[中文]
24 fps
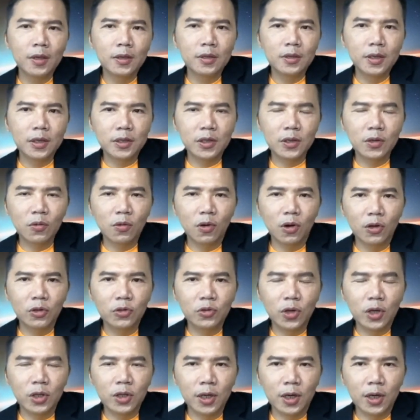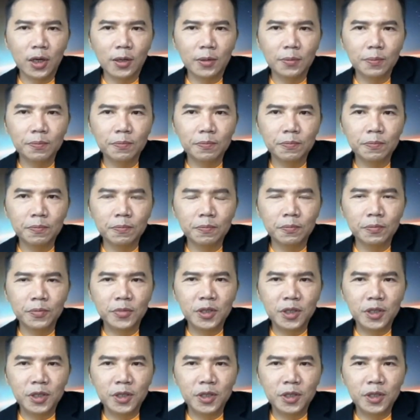这是我觉得，嗯，